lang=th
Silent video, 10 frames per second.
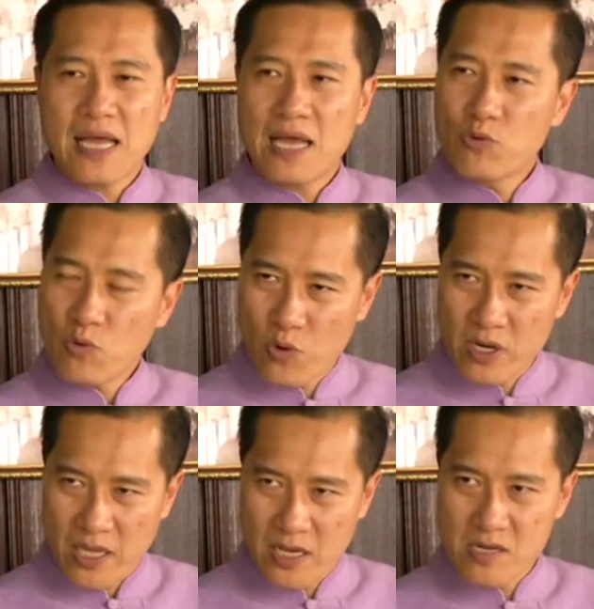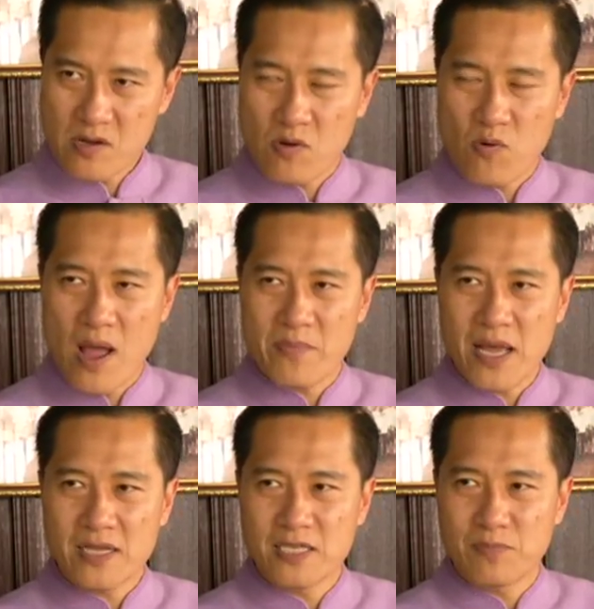ถ้าทุกคนเห็นเรื่องของความ
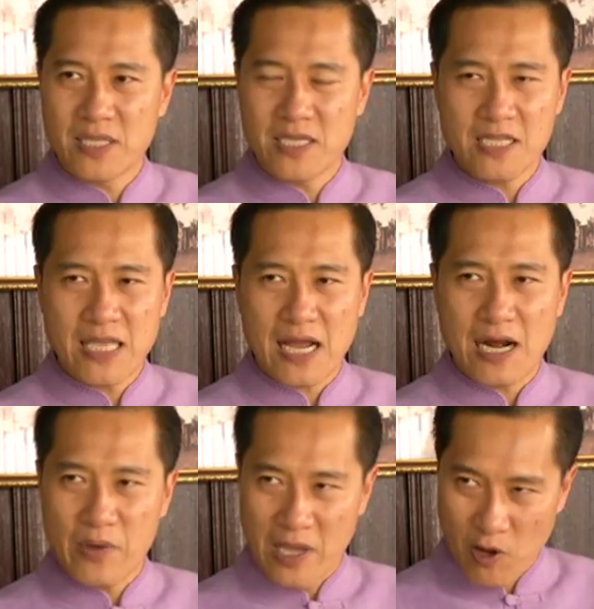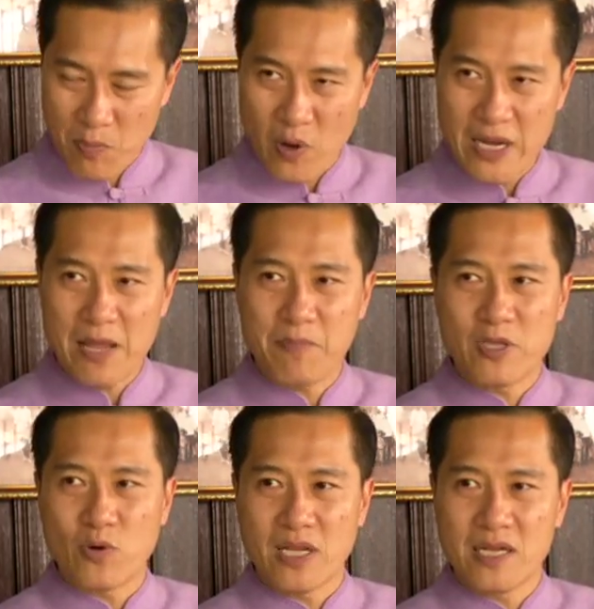ยั่งยืนเป็นที่ตั้งเราเองก็พลอยได้ป
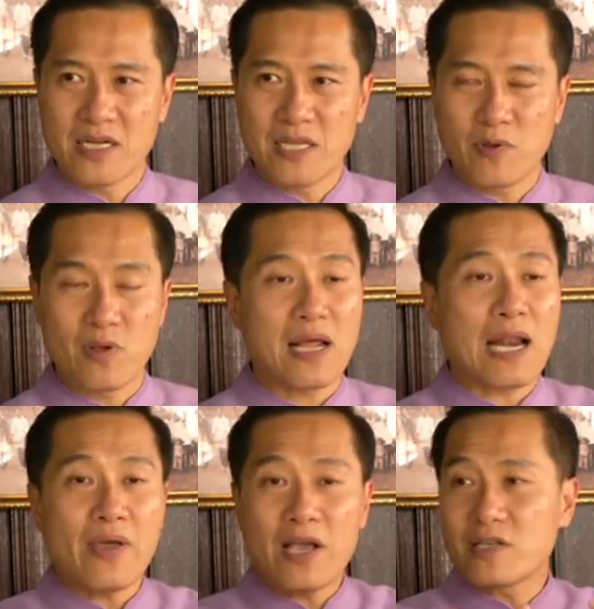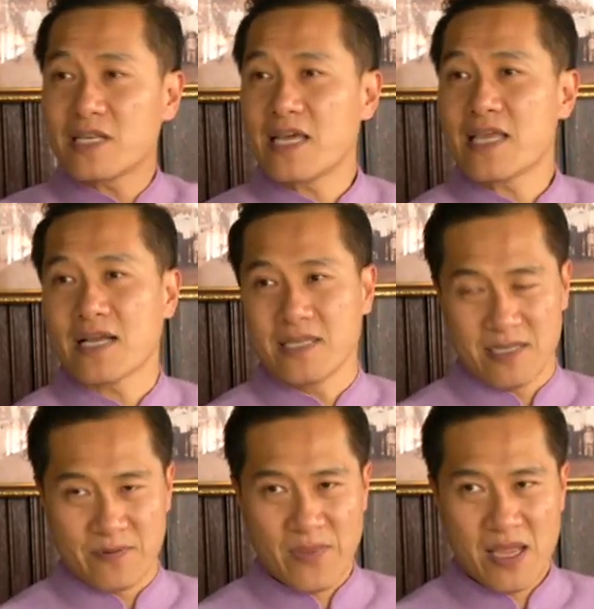ระโยชน์ในเรื่องนี้ไปด้วยแล้วเราเองก็จะได้ยั่ง
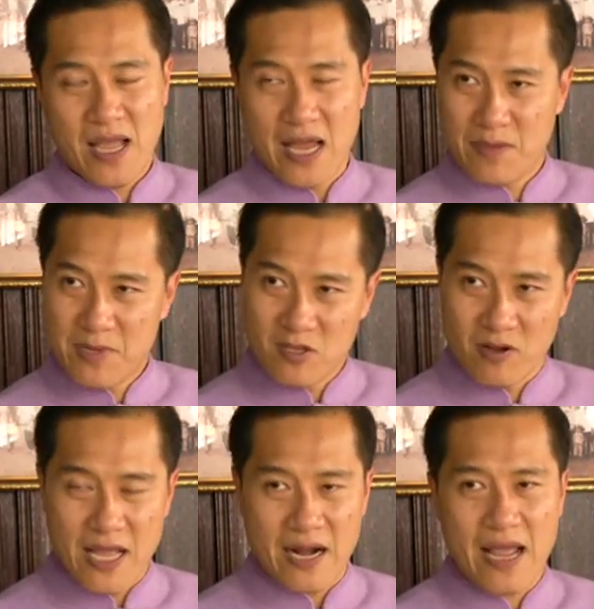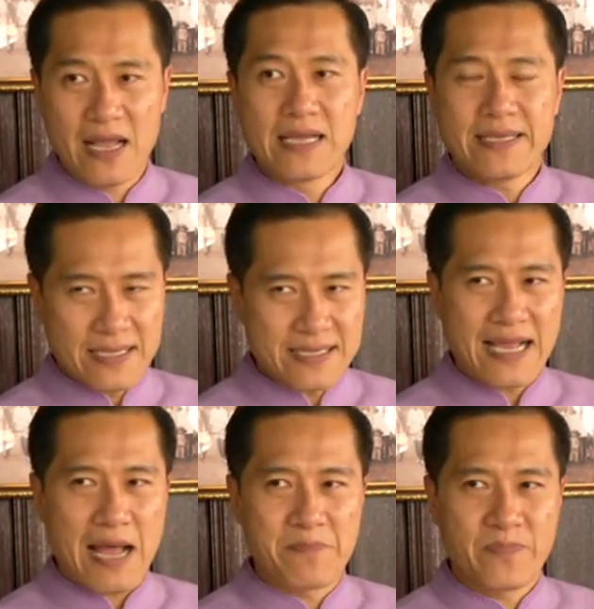ยืน อันนี้เป็น 2ออย่างแรกอย่างที่
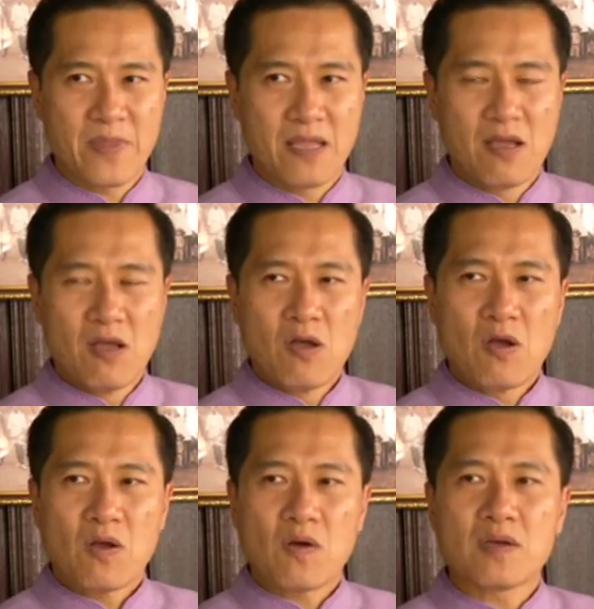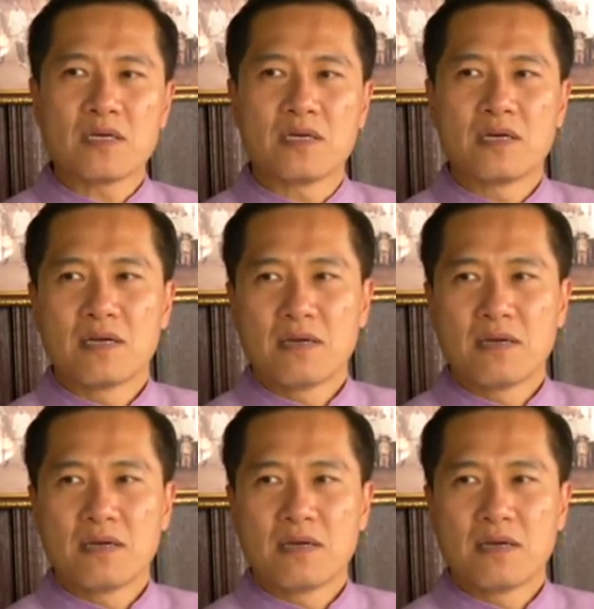3ก็คือ